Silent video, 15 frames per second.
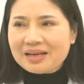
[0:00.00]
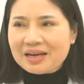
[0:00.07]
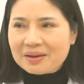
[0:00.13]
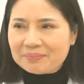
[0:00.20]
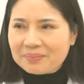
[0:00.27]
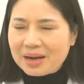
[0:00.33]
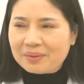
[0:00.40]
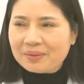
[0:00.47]

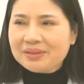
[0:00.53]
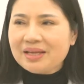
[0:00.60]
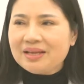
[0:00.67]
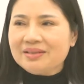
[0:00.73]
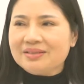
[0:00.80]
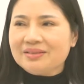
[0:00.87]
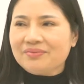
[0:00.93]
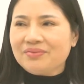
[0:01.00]
đảm bảo các
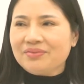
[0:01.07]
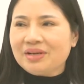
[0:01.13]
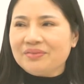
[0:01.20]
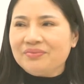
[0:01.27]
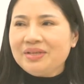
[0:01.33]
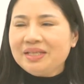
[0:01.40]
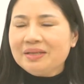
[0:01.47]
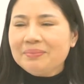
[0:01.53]
thành ờ,
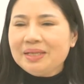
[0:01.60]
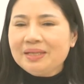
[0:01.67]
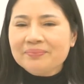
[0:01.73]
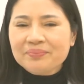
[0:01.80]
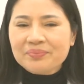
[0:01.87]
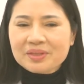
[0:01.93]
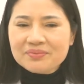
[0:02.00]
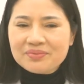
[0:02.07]
vitamin
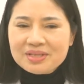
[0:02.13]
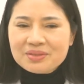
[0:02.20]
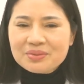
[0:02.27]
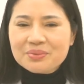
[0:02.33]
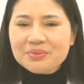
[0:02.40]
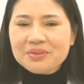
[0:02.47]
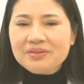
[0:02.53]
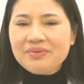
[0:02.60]
ví
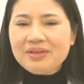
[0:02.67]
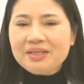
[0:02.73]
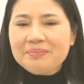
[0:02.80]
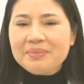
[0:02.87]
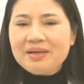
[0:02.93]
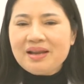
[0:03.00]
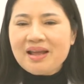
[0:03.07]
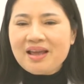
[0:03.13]
dụ như
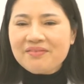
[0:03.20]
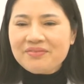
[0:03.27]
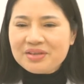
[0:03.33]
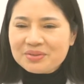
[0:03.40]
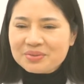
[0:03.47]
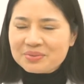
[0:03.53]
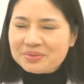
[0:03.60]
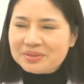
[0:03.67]
vitamin D
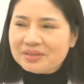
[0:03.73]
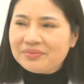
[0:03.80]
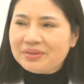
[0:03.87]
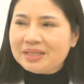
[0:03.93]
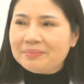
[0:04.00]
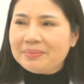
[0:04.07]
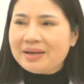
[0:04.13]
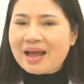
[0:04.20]
ví dụ như
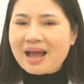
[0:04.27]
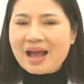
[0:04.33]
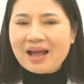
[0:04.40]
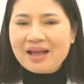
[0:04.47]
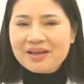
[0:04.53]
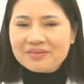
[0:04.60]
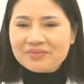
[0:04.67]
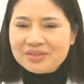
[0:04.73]
vitamin A
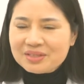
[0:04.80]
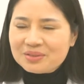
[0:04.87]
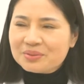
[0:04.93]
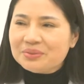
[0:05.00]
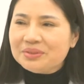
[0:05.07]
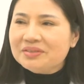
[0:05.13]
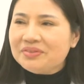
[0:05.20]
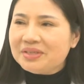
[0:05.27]
ví dụ
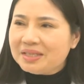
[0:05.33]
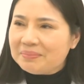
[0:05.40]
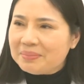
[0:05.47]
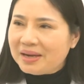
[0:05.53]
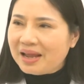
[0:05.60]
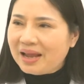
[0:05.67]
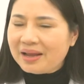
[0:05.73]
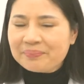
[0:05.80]
như
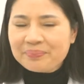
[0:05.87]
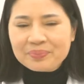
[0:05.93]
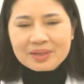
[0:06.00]
vitamin E